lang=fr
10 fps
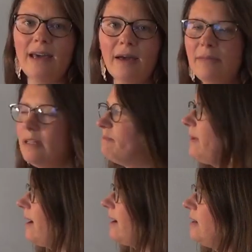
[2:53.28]
termine
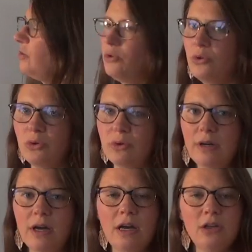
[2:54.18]
par un E.
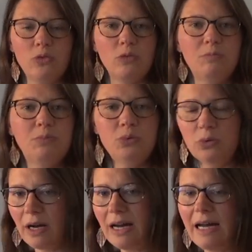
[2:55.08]
Donc
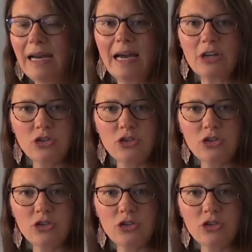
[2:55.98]
pour la